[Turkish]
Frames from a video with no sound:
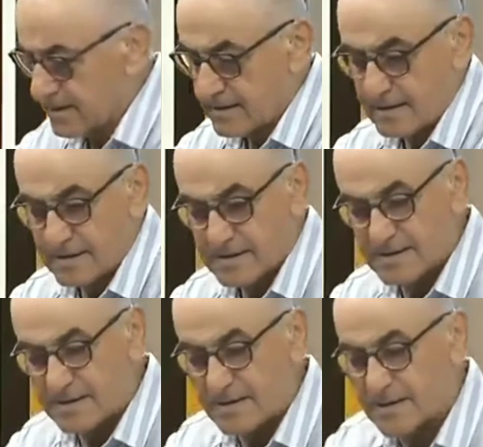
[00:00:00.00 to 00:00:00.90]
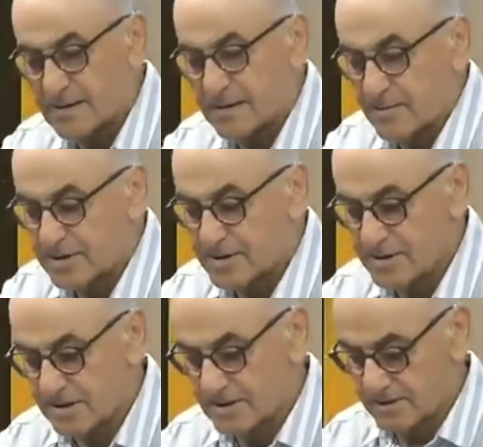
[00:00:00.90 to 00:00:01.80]
Gazeteleri tam
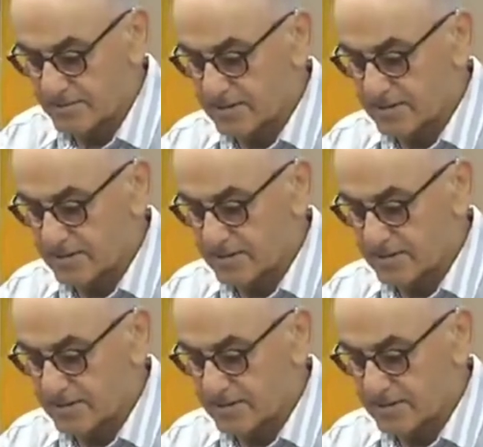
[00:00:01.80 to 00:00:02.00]
açacağız şimdi.